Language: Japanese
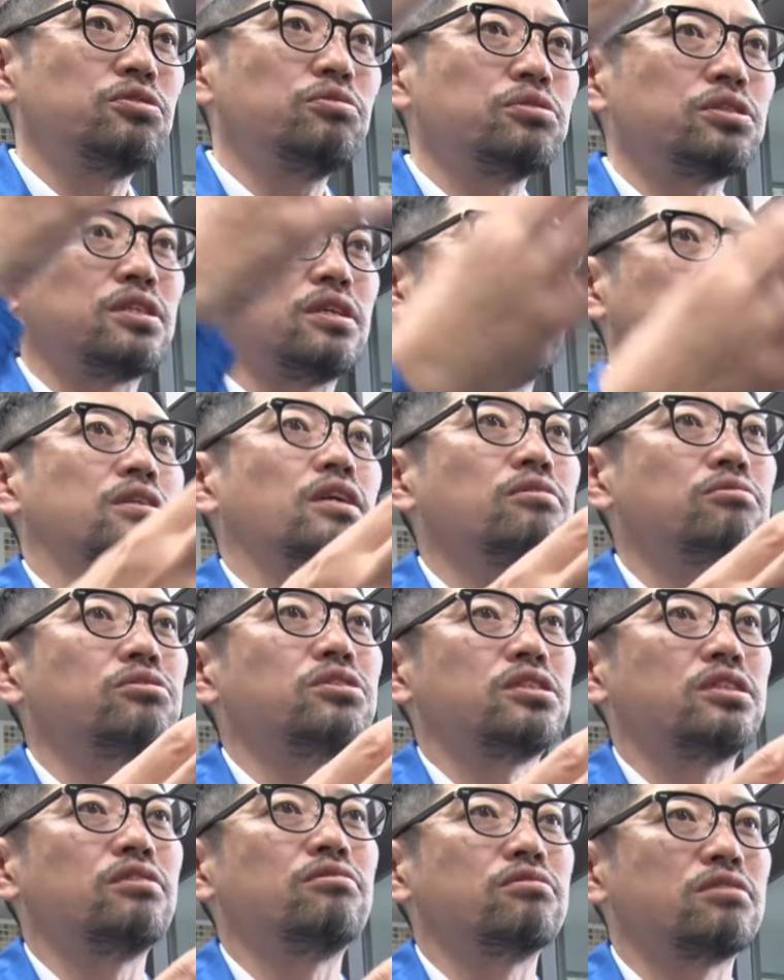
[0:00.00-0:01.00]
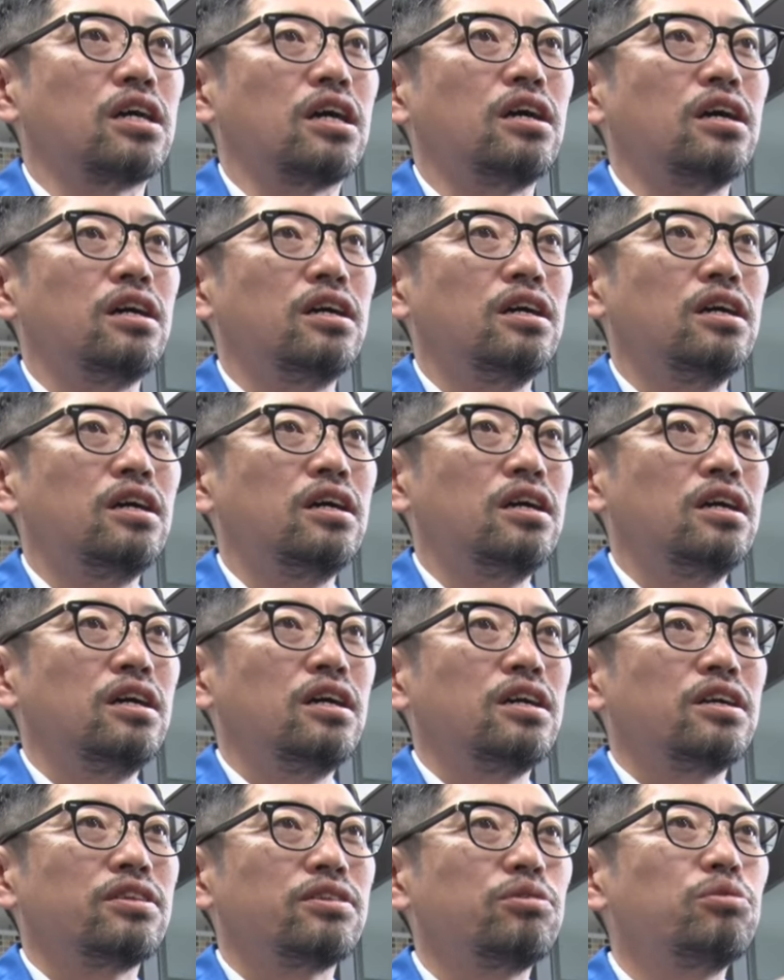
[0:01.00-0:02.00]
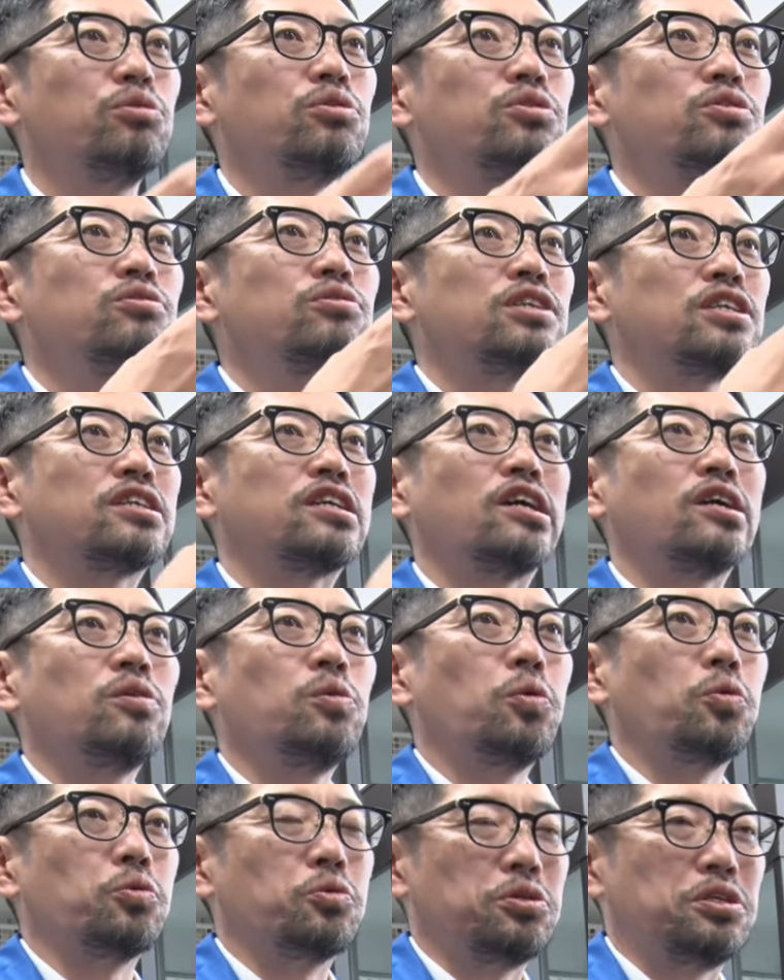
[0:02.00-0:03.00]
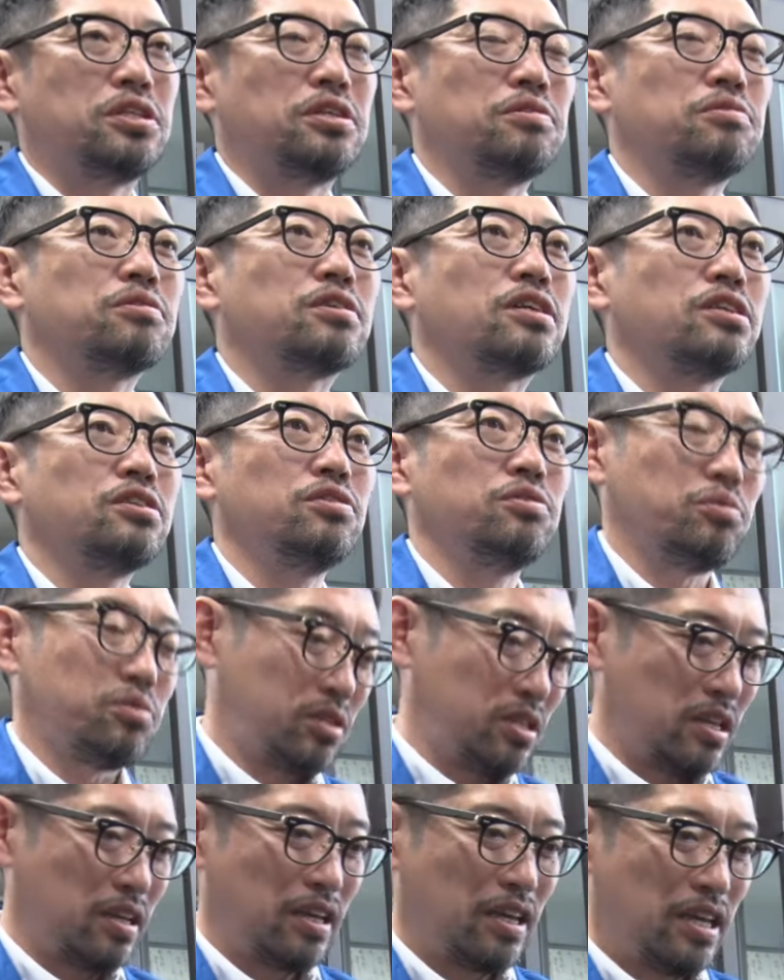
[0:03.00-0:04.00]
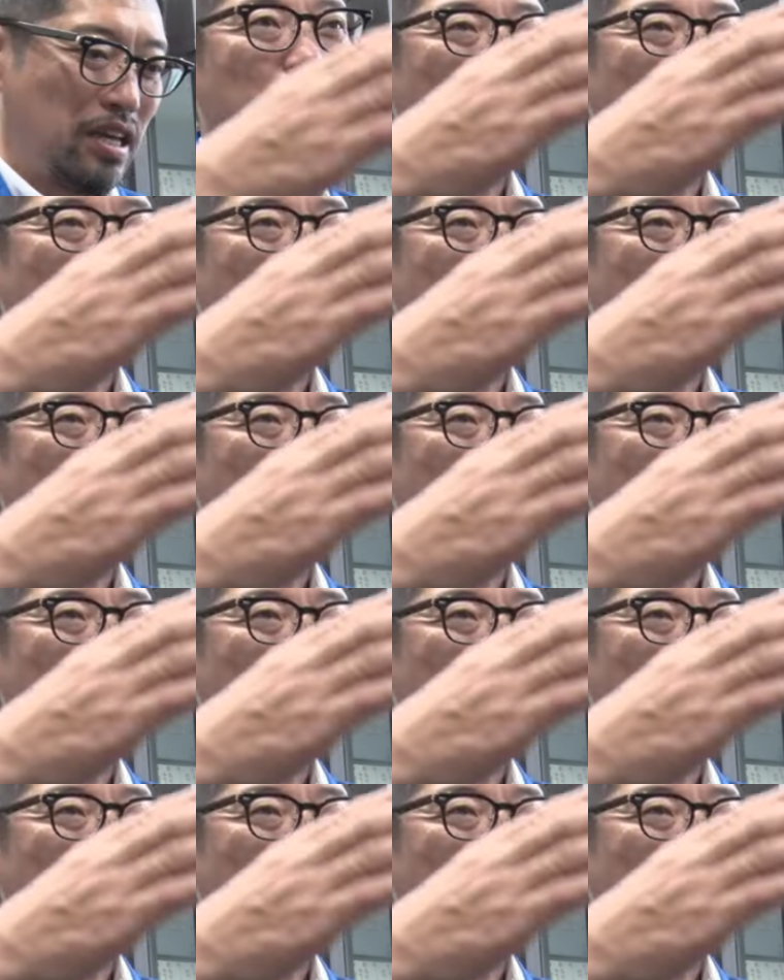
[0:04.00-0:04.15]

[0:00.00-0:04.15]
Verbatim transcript: 種を選択してるかどういう機械を置いてるかによって